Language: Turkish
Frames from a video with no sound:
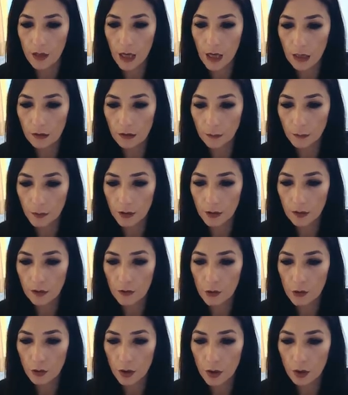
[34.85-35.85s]
Geldi mi
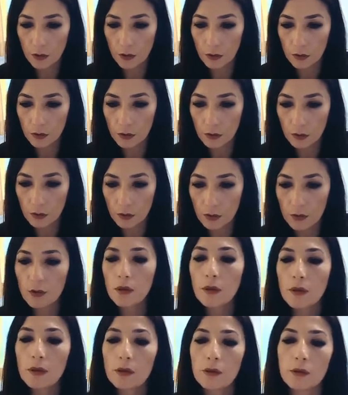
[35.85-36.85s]
yayın şu an?
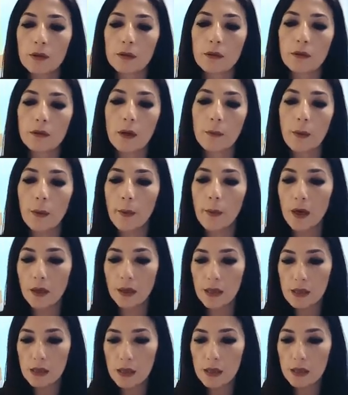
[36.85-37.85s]
Tamam.
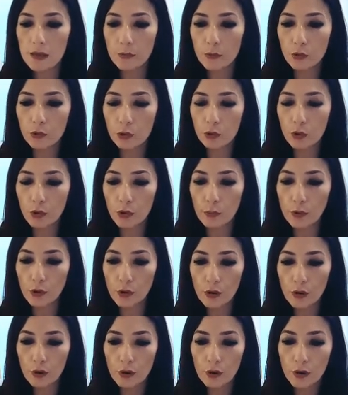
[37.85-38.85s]
Herkes sesimi duyuyor
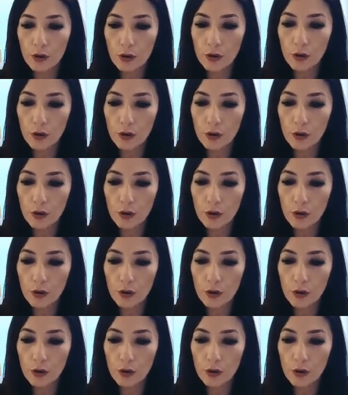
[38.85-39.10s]
mu?